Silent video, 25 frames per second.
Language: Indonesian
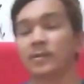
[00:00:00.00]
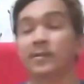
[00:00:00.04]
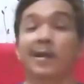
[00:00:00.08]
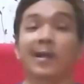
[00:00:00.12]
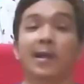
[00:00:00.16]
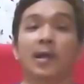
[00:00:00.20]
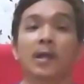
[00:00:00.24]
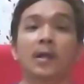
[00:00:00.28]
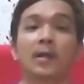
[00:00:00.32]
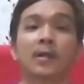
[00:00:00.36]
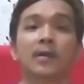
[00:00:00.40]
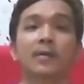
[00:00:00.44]

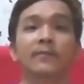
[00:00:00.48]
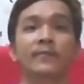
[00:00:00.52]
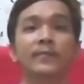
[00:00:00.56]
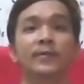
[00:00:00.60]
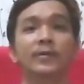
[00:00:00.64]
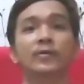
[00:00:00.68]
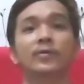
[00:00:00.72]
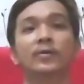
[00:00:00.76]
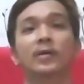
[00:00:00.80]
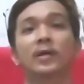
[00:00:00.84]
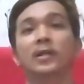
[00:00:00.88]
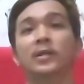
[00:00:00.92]
Nah,
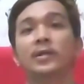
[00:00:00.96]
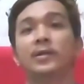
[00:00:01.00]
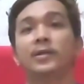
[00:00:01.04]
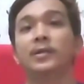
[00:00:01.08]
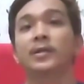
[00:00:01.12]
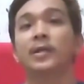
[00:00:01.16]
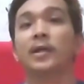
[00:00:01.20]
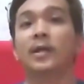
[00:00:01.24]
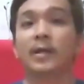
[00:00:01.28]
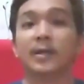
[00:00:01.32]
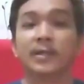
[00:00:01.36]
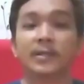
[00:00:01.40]
video kali
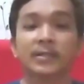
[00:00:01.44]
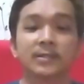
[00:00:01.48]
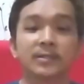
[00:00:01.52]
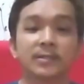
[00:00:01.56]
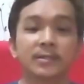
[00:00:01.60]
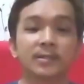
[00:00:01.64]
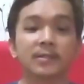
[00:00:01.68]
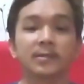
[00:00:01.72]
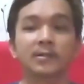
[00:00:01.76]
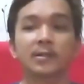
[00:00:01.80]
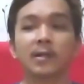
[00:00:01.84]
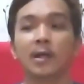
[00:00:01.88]
ini
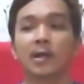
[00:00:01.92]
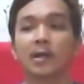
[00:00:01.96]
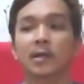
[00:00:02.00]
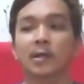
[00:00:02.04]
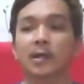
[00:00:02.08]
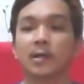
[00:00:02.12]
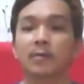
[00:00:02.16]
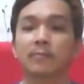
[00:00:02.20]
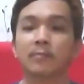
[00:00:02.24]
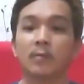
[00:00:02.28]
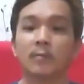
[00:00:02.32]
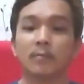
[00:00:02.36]
guys kita
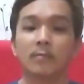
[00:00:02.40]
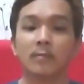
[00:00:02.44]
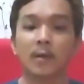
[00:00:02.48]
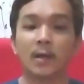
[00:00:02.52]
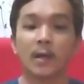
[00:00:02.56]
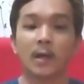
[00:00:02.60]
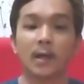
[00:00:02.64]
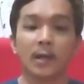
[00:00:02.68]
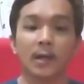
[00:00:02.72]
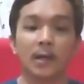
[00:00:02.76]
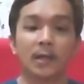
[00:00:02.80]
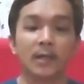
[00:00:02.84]
akan
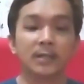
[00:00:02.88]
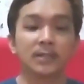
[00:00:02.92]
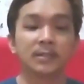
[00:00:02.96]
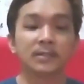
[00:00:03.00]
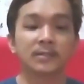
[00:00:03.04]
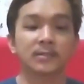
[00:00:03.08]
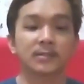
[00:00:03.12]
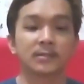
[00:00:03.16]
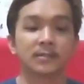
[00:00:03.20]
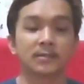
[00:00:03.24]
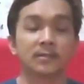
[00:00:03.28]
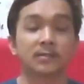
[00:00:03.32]

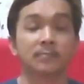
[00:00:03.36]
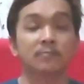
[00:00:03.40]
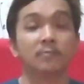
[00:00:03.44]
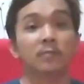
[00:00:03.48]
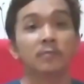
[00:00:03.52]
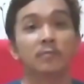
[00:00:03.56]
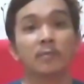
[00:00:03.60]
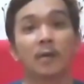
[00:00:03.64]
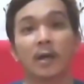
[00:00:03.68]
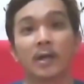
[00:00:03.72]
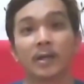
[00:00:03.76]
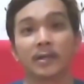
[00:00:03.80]
membahas
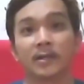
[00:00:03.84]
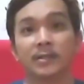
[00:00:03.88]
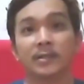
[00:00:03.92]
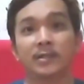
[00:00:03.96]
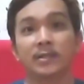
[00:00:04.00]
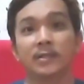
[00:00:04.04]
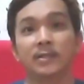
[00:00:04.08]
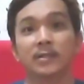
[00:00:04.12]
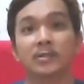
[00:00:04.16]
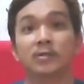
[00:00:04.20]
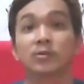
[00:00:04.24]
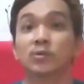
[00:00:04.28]

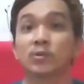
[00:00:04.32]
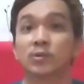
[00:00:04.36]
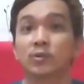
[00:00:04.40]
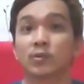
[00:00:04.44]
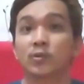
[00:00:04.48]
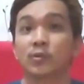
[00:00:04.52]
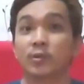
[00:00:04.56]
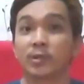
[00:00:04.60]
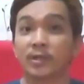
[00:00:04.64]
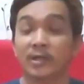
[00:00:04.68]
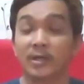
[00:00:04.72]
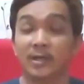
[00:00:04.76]
membagi
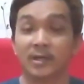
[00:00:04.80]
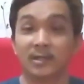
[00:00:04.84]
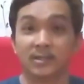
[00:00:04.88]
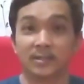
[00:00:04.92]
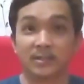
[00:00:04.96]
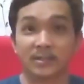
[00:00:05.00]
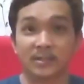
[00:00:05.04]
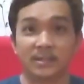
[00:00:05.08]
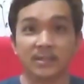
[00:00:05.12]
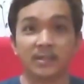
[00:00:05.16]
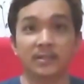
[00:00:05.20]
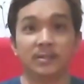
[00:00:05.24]
tutorial
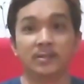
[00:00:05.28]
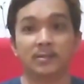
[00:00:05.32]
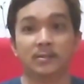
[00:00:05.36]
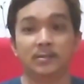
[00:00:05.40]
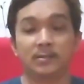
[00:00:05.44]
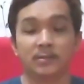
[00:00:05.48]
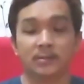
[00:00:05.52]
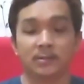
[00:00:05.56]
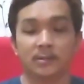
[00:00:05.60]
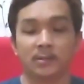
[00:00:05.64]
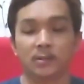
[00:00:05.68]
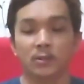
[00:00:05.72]
cheat
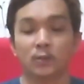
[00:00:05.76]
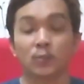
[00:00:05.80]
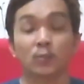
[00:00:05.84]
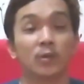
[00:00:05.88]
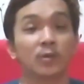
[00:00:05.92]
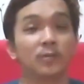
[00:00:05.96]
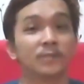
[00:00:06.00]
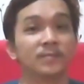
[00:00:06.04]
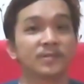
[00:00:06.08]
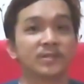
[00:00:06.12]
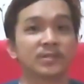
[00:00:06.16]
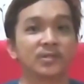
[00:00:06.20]

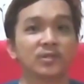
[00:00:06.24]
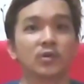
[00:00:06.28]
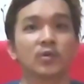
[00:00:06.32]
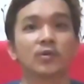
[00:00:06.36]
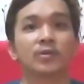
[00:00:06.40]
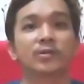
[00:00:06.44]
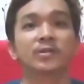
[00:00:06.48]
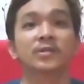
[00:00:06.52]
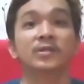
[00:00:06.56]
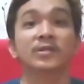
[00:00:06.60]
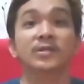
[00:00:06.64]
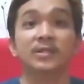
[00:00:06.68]

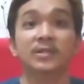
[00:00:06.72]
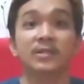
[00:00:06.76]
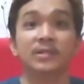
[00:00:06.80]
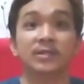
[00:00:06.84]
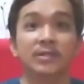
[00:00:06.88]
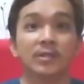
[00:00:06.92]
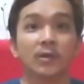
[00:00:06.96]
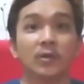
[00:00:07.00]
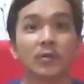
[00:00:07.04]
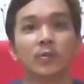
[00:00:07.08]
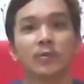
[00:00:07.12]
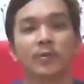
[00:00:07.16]
Womzone
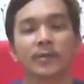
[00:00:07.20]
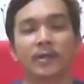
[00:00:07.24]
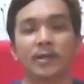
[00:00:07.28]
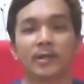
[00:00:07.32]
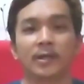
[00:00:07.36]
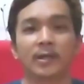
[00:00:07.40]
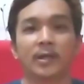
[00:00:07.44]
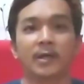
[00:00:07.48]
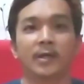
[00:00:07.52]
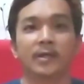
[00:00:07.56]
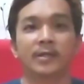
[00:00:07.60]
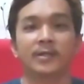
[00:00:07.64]
EO ya
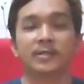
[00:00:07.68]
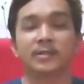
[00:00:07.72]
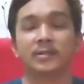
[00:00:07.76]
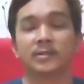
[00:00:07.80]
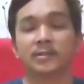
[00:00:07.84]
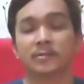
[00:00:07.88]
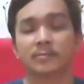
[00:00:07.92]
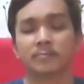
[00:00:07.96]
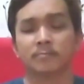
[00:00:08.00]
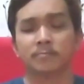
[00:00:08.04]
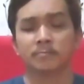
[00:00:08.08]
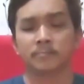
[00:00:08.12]
guys.
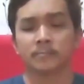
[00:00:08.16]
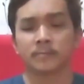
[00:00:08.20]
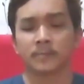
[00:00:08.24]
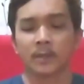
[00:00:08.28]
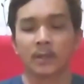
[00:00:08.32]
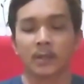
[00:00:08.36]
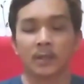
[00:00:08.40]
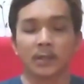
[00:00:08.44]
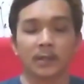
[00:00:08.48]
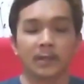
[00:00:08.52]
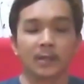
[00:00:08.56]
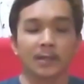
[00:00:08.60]

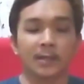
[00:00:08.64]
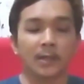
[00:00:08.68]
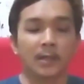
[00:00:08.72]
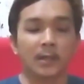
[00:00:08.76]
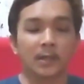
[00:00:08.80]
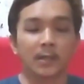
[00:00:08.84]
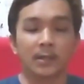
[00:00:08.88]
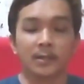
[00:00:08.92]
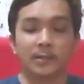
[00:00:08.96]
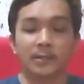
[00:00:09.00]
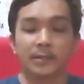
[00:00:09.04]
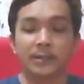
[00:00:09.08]

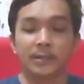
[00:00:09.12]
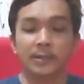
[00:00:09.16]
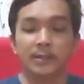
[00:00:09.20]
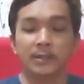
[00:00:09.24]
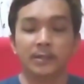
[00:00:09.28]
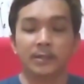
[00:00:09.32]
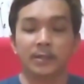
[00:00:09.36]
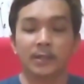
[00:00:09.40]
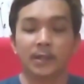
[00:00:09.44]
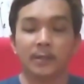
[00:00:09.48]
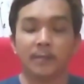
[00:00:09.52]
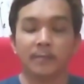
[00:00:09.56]

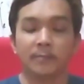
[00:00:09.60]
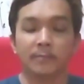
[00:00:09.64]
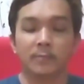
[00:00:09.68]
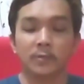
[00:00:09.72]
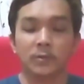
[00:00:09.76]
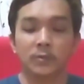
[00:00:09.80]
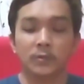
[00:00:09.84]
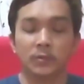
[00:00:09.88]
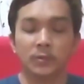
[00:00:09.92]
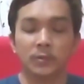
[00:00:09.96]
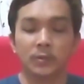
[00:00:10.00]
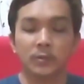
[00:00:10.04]
Di game
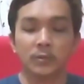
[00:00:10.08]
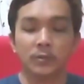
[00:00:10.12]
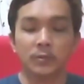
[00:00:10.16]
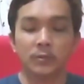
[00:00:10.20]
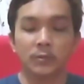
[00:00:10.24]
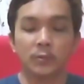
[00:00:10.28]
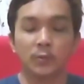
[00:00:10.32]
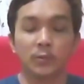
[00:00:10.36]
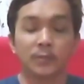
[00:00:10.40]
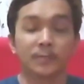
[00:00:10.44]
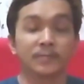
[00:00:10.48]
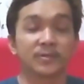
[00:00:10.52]

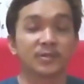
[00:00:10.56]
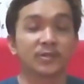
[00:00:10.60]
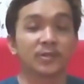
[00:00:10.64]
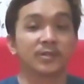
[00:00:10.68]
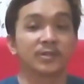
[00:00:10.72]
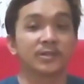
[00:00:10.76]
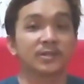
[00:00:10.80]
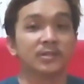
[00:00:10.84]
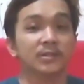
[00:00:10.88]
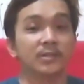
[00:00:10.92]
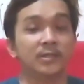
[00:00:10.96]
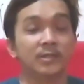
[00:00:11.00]
dulu
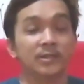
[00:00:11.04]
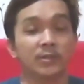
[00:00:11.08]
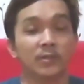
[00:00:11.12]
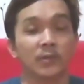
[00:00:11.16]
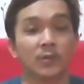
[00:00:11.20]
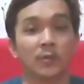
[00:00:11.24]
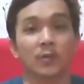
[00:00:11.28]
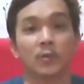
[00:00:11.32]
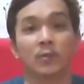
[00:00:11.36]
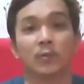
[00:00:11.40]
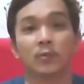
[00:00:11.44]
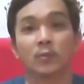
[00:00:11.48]
Womzone
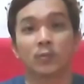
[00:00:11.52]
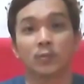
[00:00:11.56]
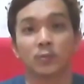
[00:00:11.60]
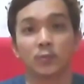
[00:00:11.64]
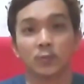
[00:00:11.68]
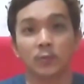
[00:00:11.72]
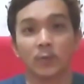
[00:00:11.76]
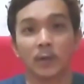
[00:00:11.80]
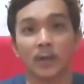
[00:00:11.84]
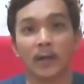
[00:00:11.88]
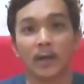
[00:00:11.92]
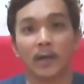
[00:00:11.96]
EO
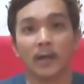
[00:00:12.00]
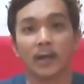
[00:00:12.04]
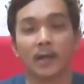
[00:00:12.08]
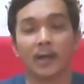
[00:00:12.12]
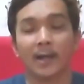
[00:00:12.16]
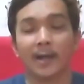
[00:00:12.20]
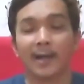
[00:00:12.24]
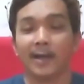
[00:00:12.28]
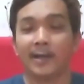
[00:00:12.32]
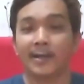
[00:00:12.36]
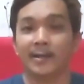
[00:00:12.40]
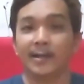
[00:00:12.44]
gua
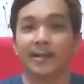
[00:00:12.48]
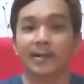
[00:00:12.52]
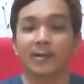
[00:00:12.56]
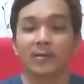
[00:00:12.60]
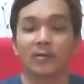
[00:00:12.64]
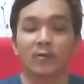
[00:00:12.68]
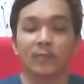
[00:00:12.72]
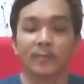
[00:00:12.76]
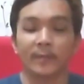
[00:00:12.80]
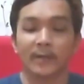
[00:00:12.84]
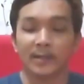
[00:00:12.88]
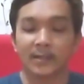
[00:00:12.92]
ada yang
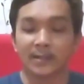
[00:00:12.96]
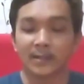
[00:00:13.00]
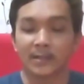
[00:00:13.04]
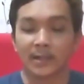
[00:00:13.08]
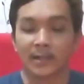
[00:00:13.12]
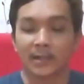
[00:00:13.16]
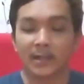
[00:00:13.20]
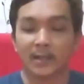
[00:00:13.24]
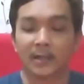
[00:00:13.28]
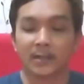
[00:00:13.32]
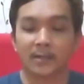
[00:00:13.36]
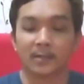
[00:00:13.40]

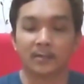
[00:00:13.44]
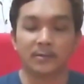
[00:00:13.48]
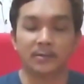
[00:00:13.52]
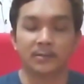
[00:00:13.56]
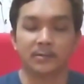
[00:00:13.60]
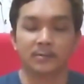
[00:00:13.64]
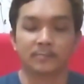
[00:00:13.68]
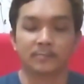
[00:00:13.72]
komentar